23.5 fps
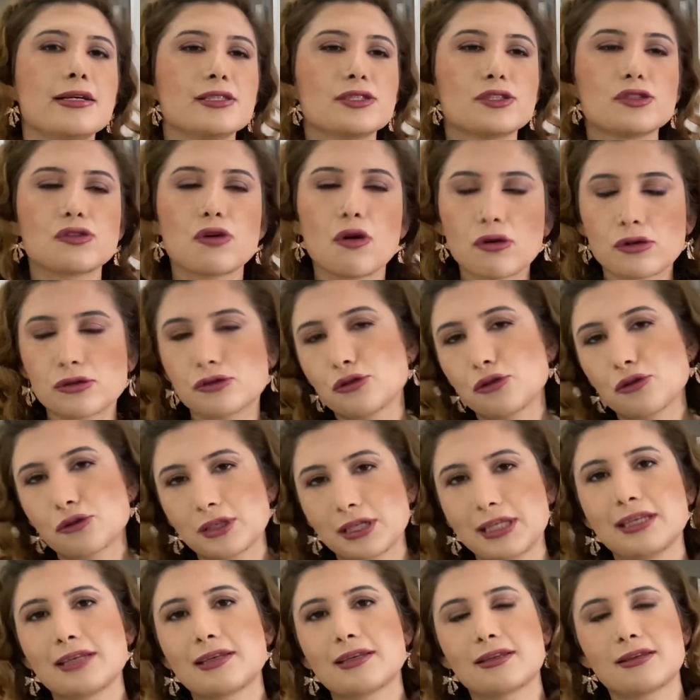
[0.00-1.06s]
çok çok
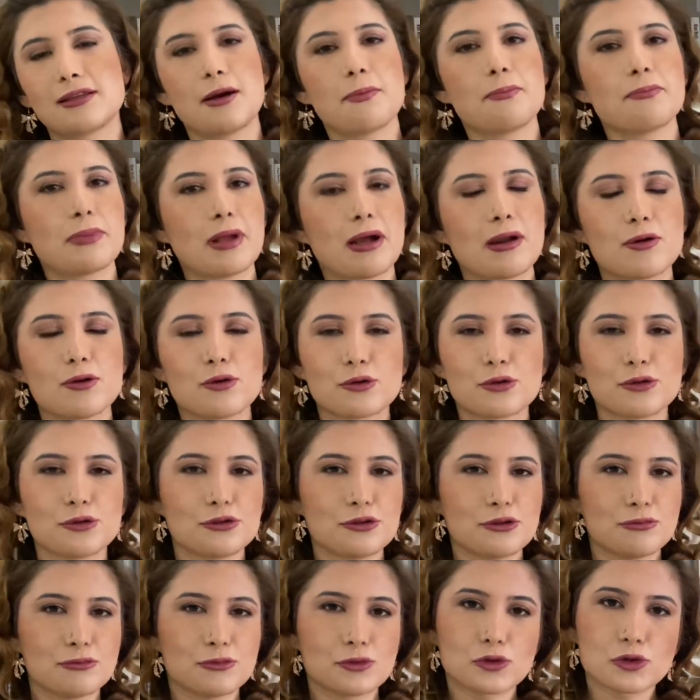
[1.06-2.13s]
iyi kitaplar
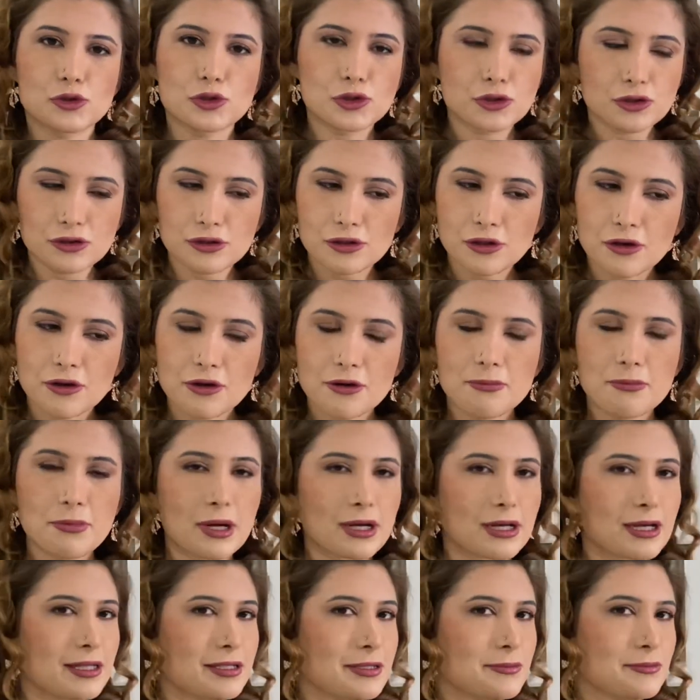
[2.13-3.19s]
okuduğumu düşünüyorum.
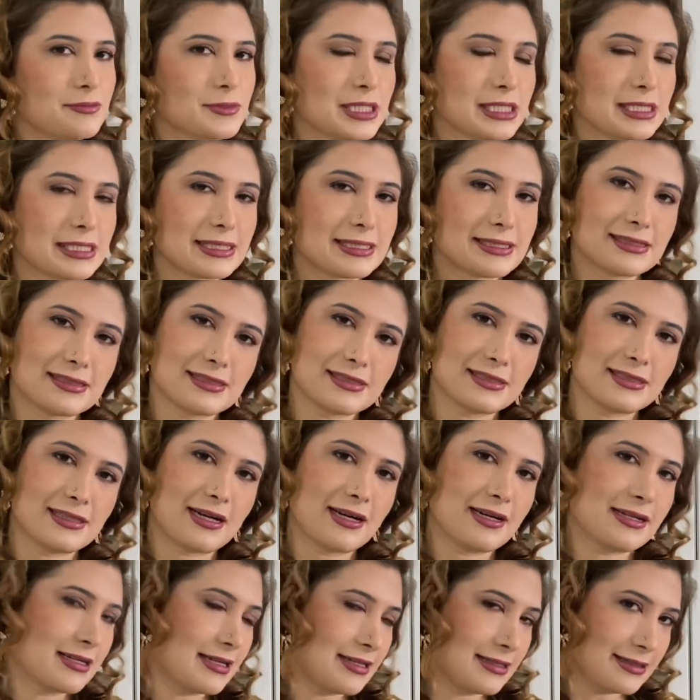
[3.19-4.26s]
Bakalım darısı
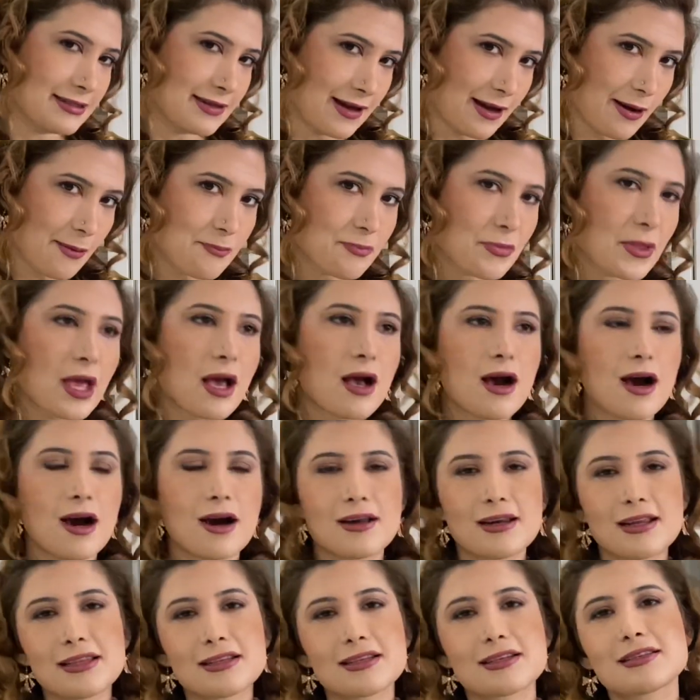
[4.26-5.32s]
aralığa.
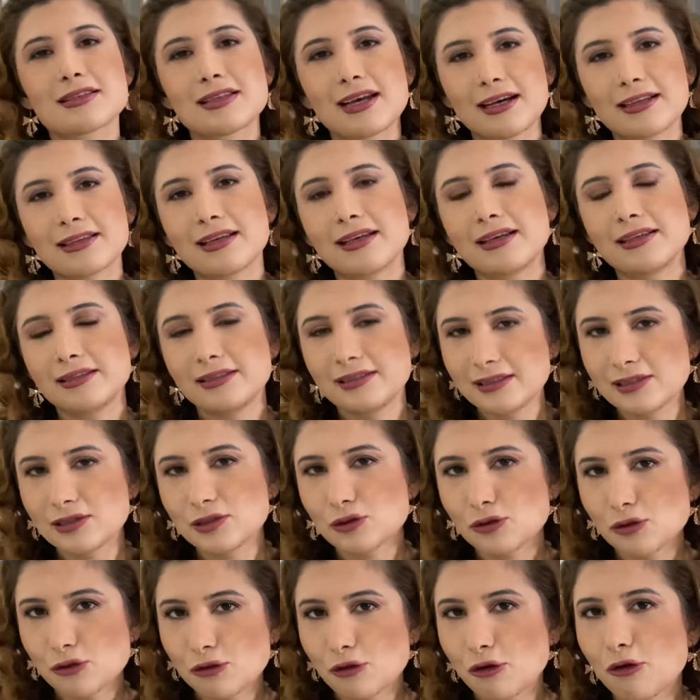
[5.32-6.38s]
Aralık zaten yıl
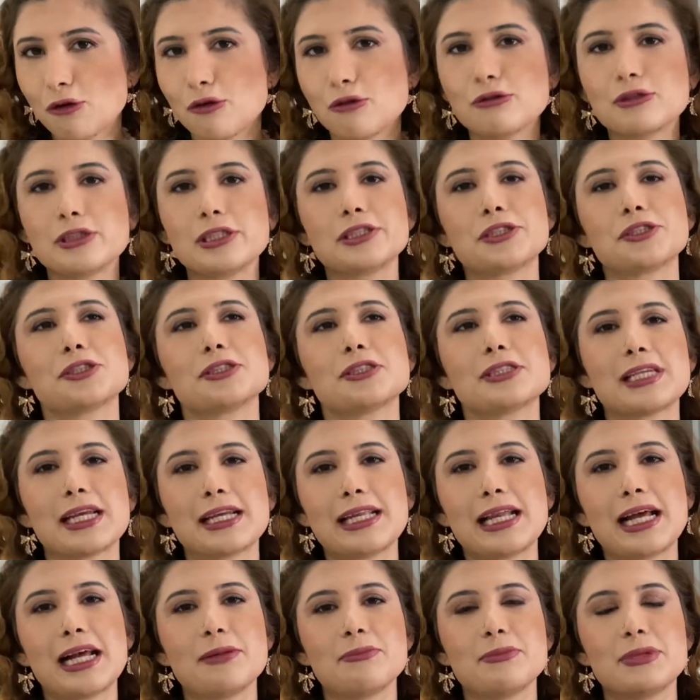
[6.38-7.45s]
sonu olduğu için
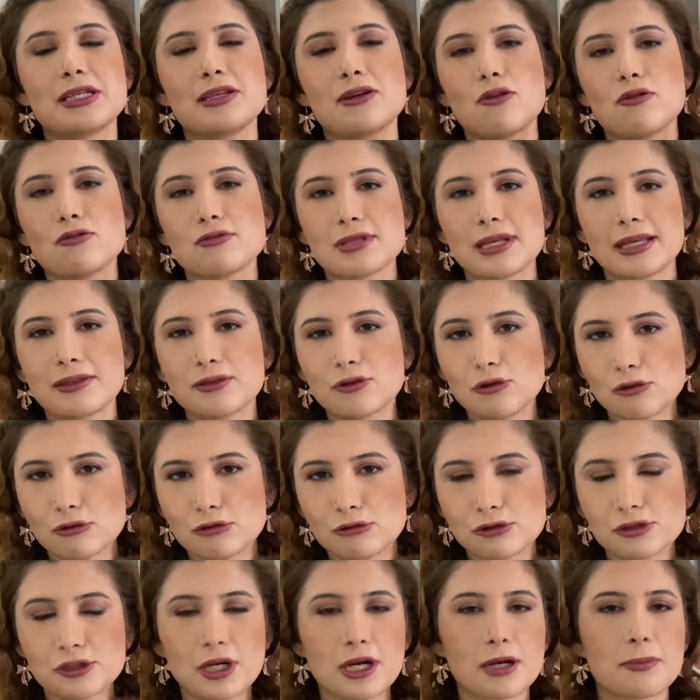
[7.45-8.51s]
genel bir özet
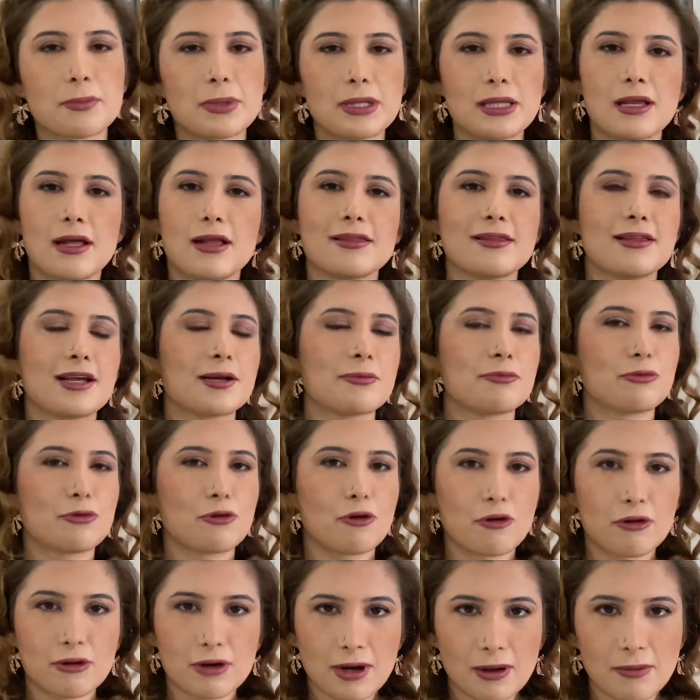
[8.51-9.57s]
olacak, planlar,
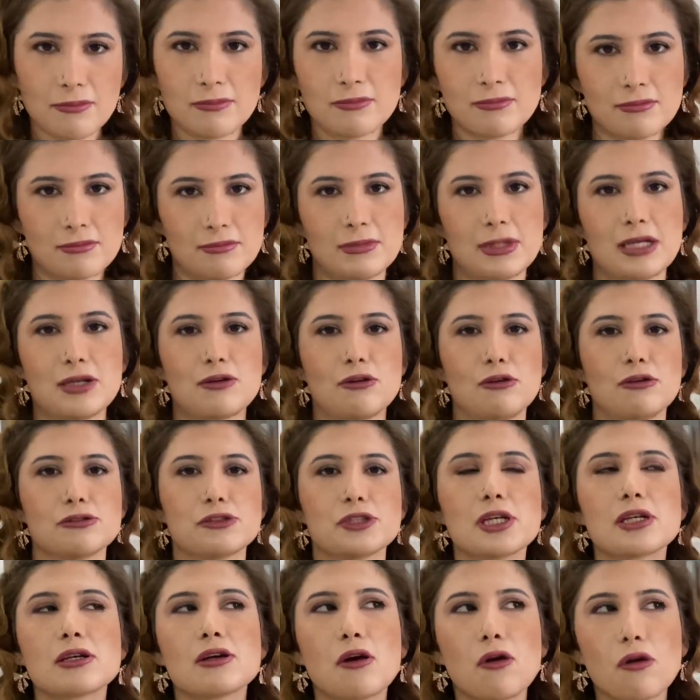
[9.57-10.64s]
programlar
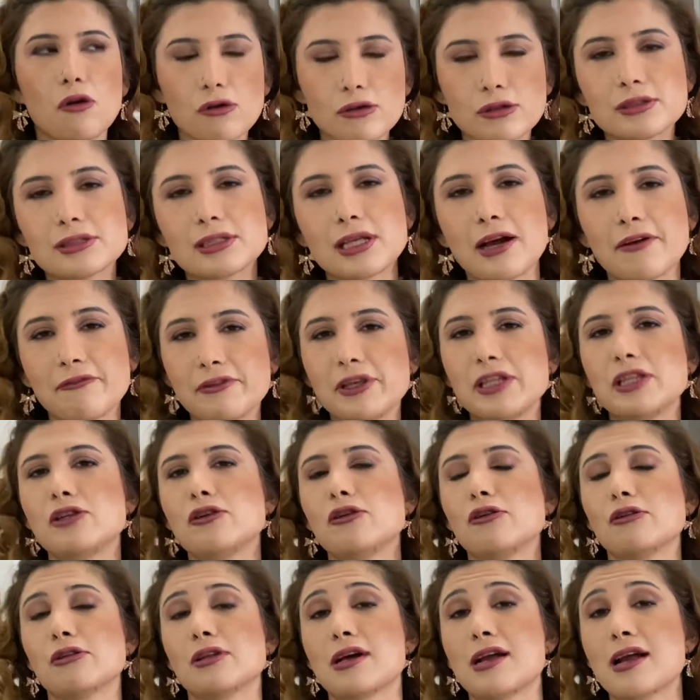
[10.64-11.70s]
olacak. O yüzden
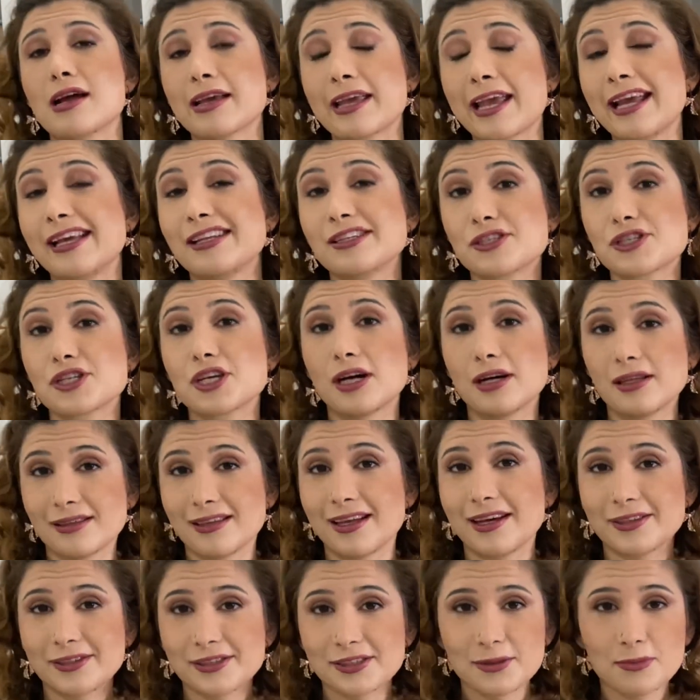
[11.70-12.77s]
video olarak en
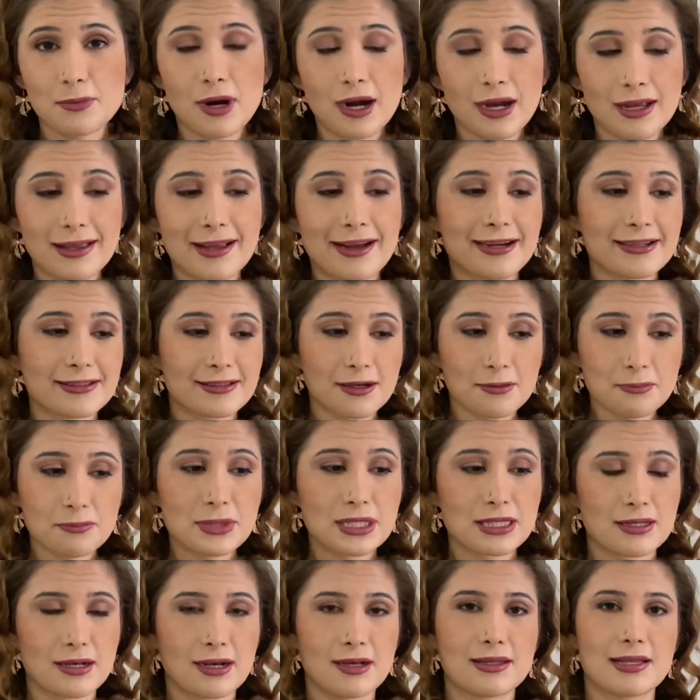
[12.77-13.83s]
şahlandığım aylardan bir
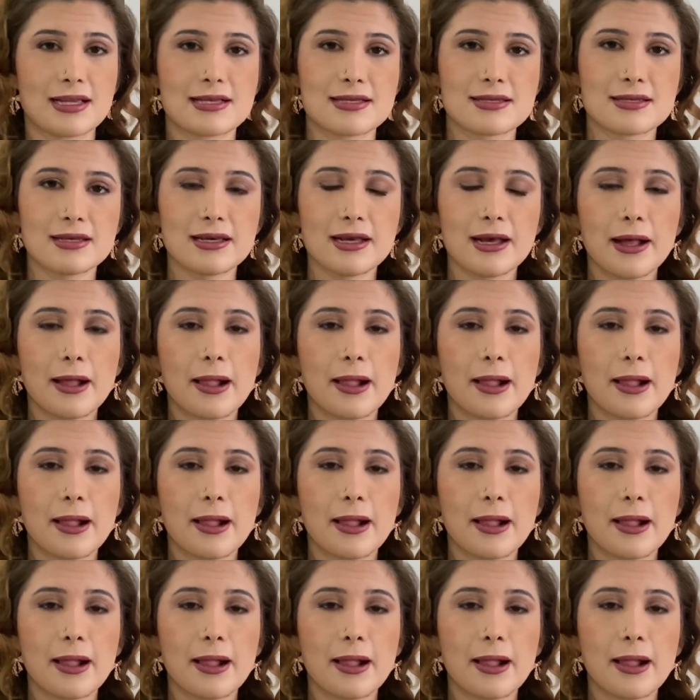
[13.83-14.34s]
tanesi.